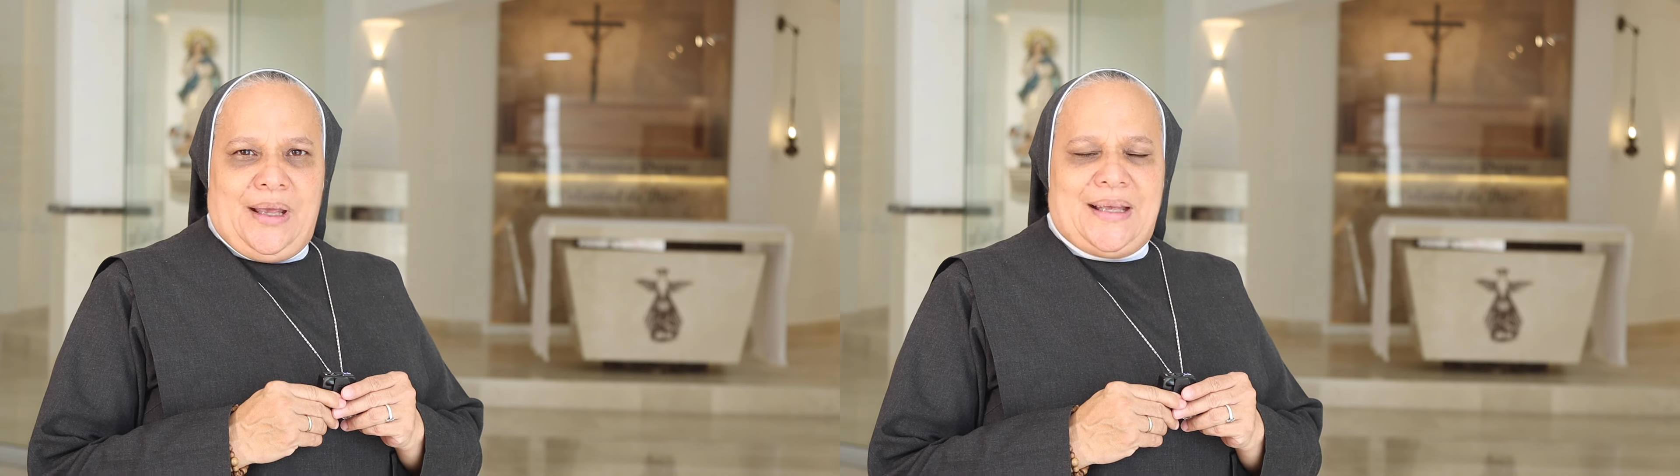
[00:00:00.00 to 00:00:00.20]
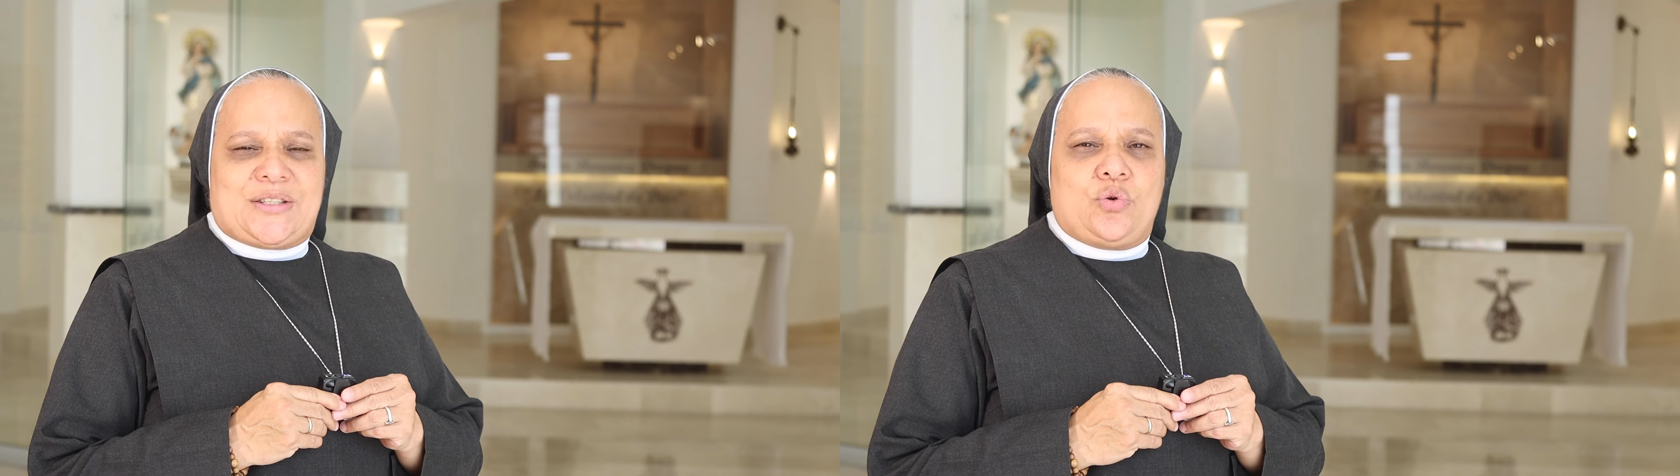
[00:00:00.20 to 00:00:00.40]

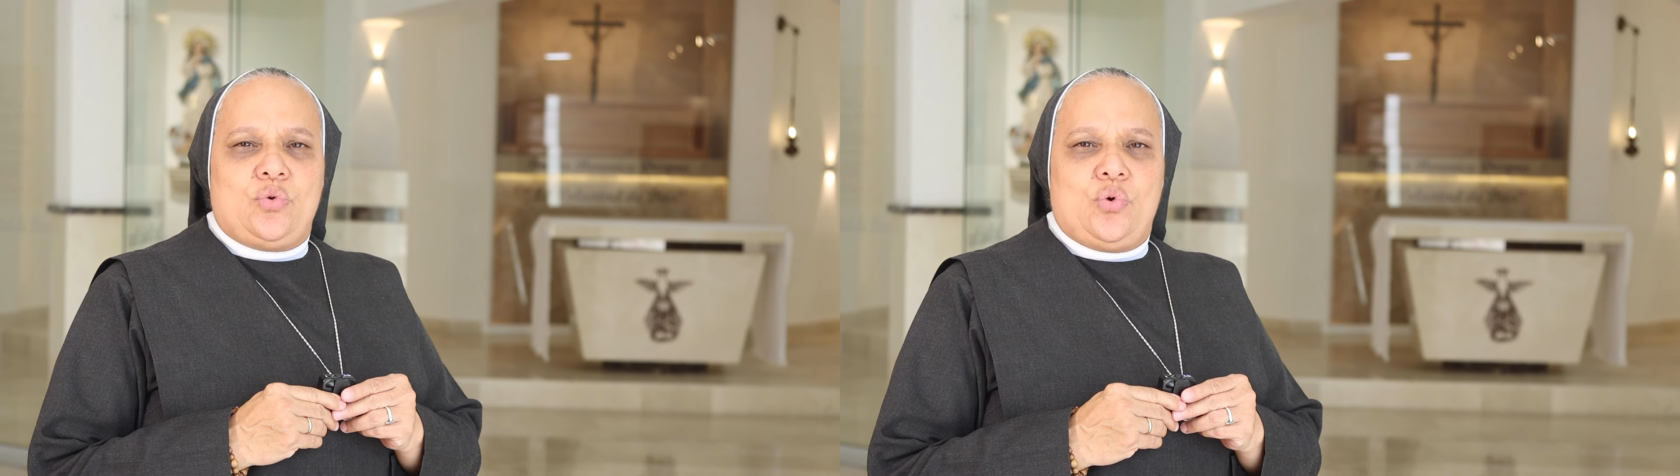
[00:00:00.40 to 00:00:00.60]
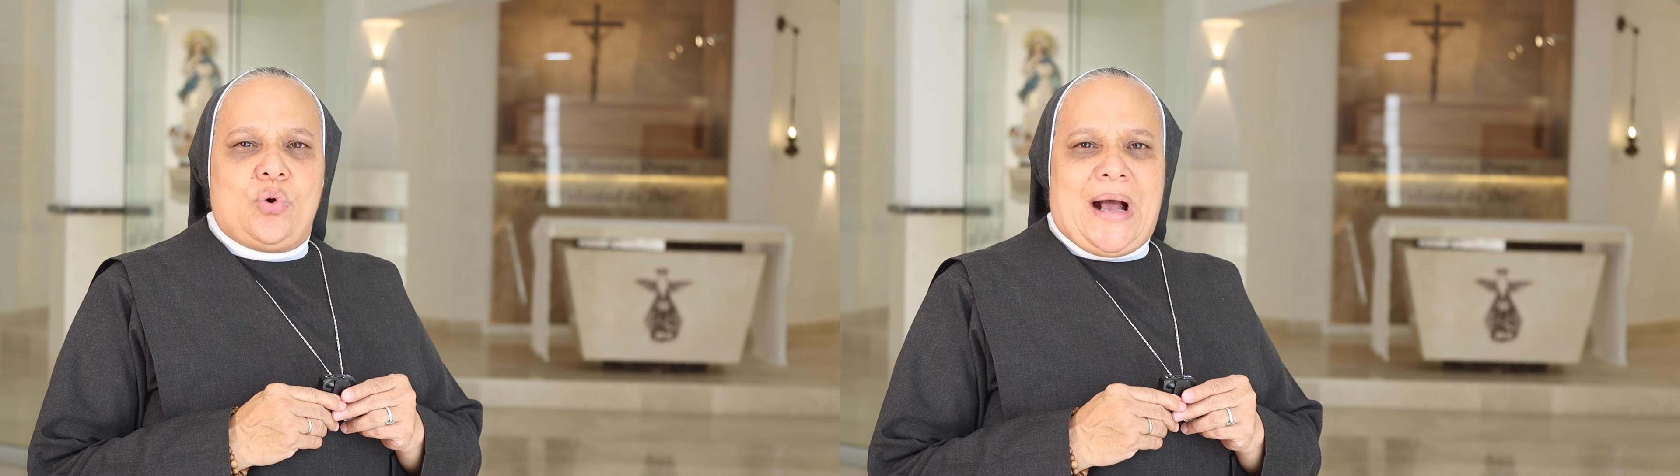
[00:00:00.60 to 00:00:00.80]
Es
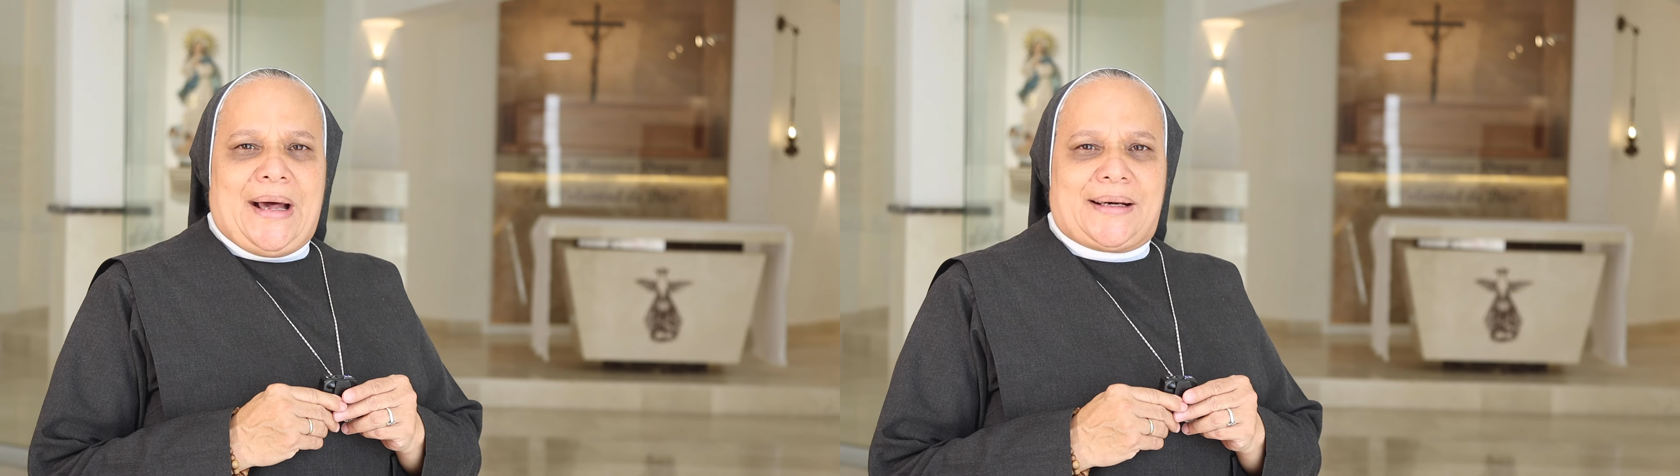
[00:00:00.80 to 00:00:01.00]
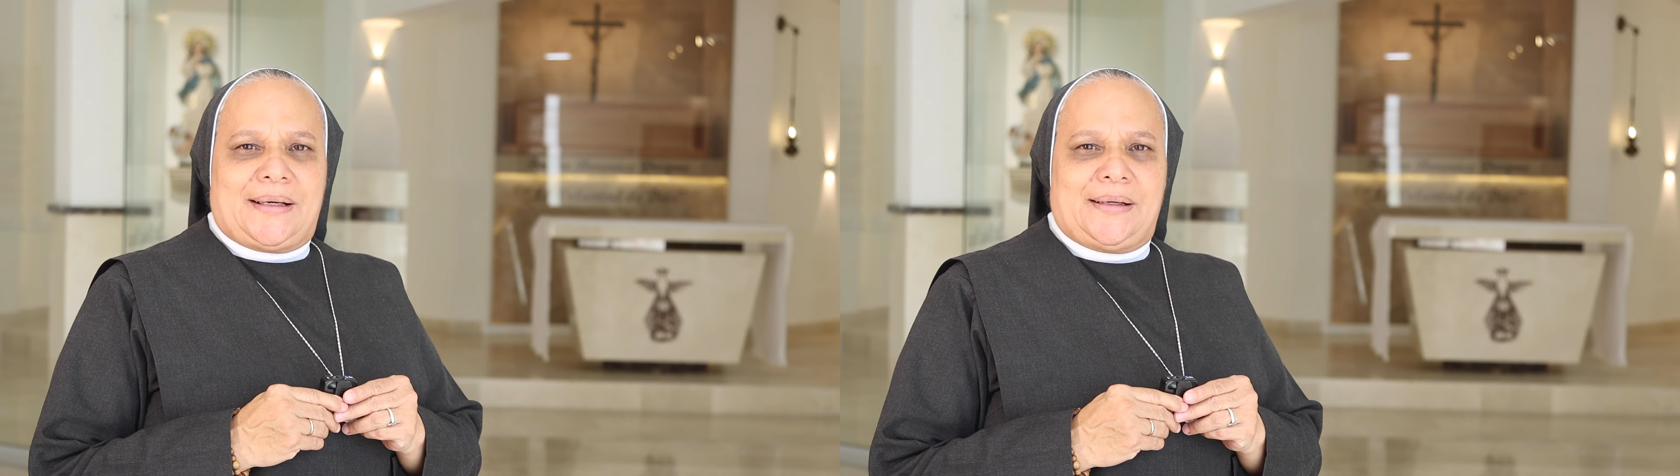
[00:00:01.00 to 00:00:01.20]
un
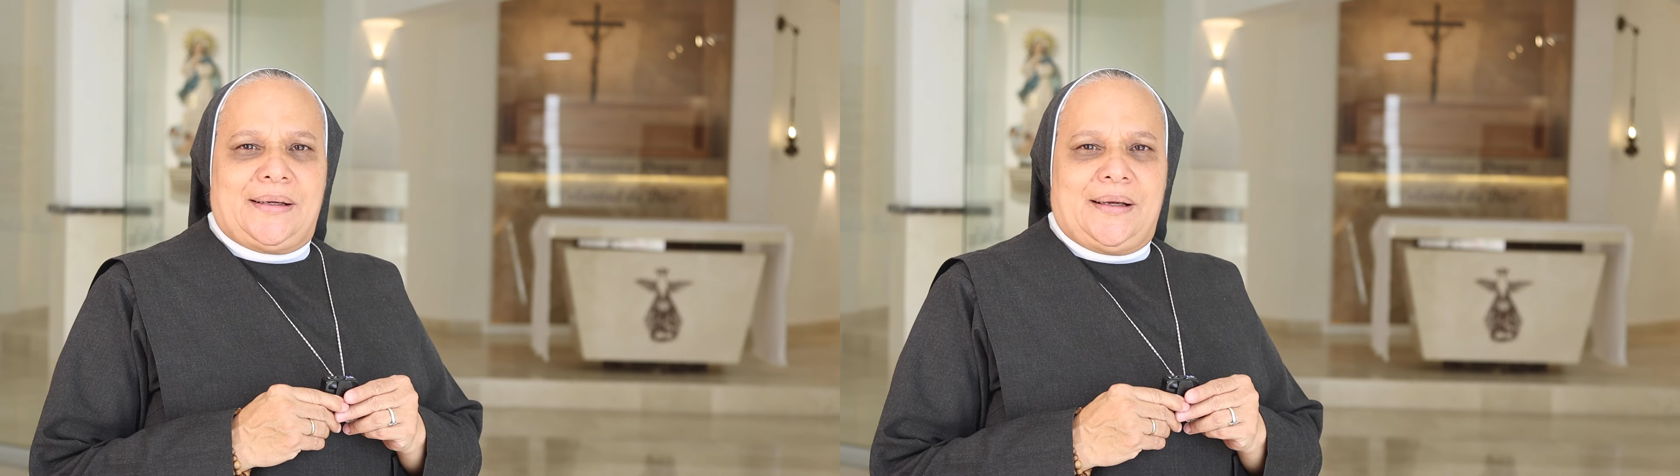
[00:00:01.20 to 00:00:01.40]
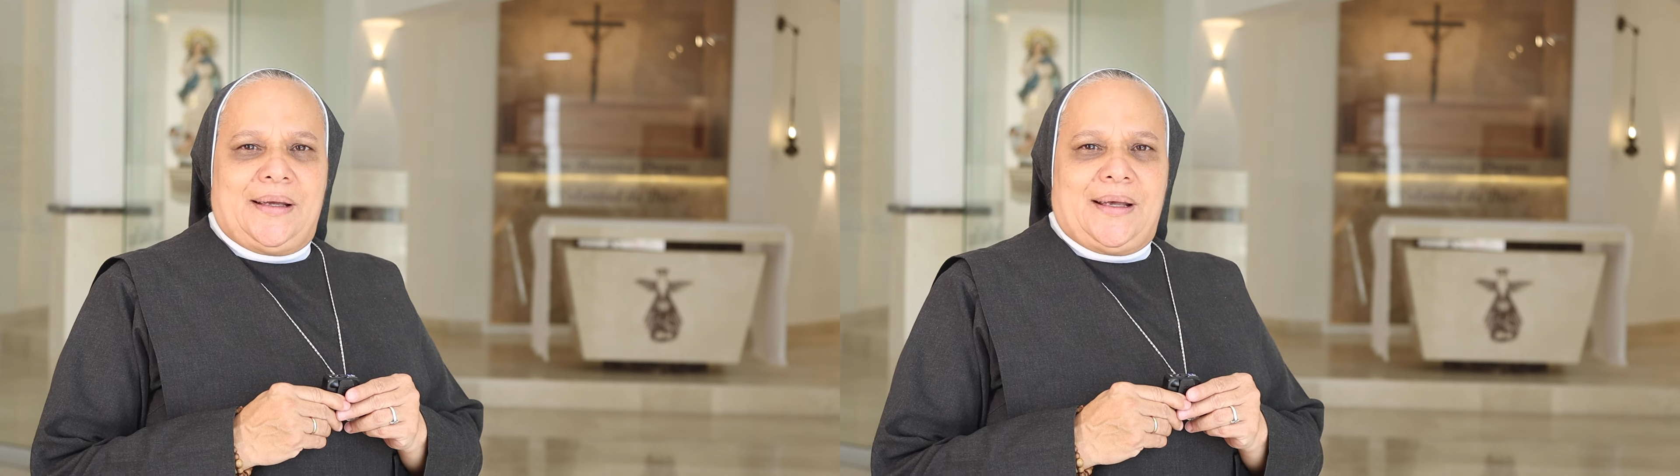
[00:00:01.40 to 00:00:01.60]
lugar
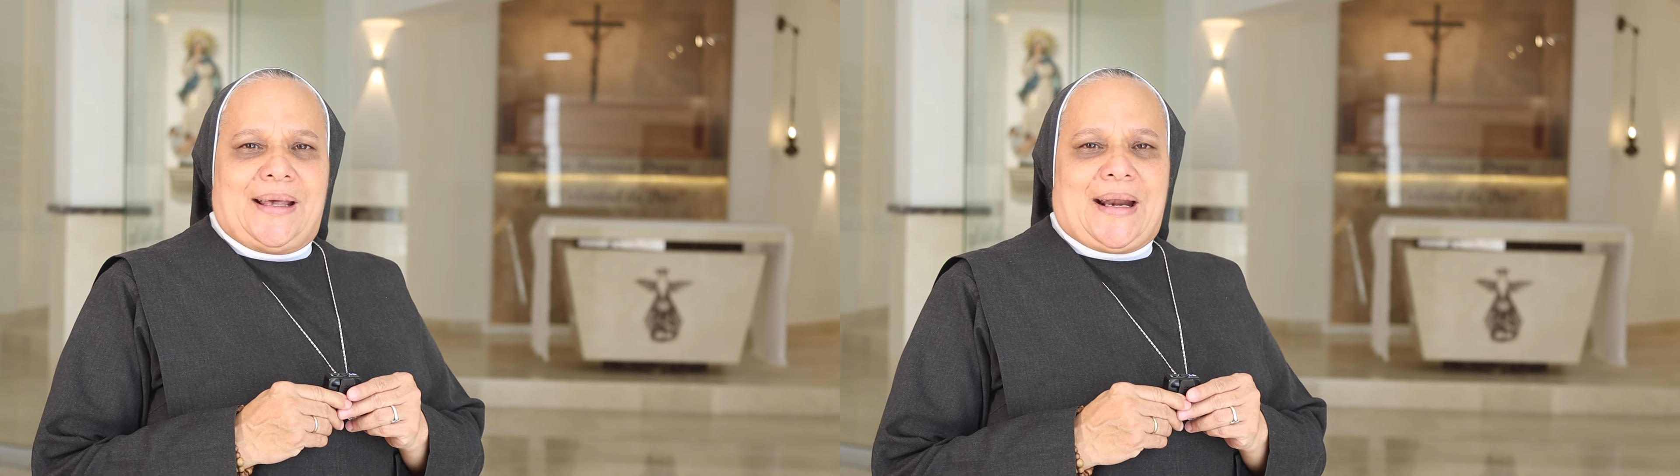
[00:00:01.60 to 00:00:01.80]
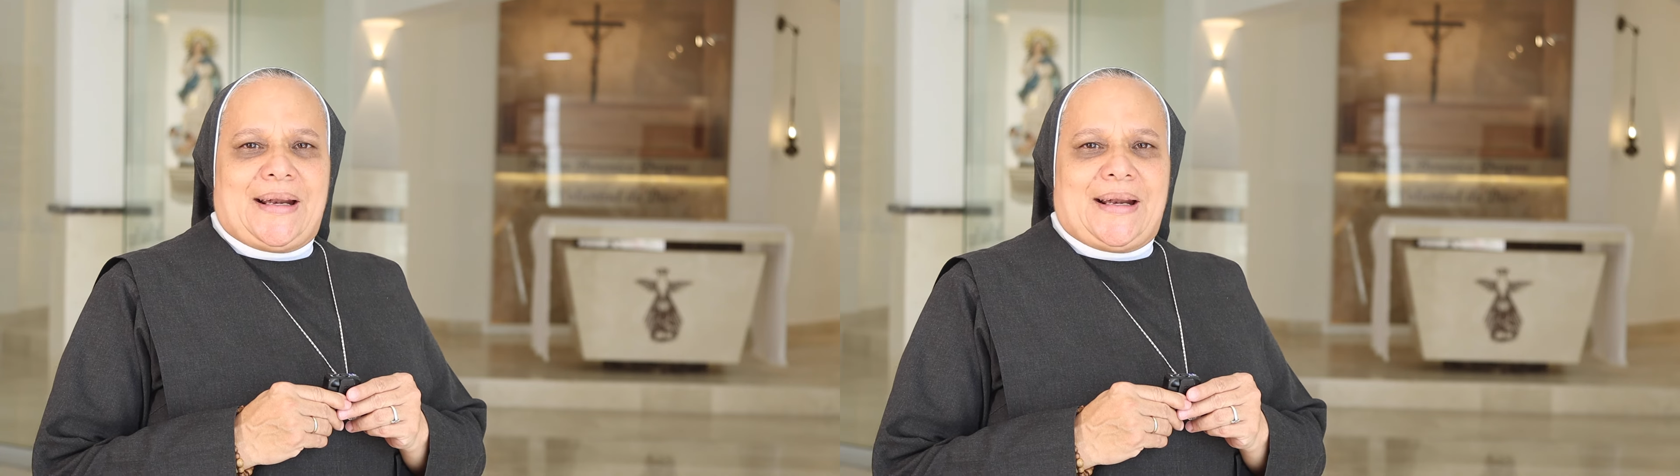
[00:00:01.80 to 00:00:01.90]
que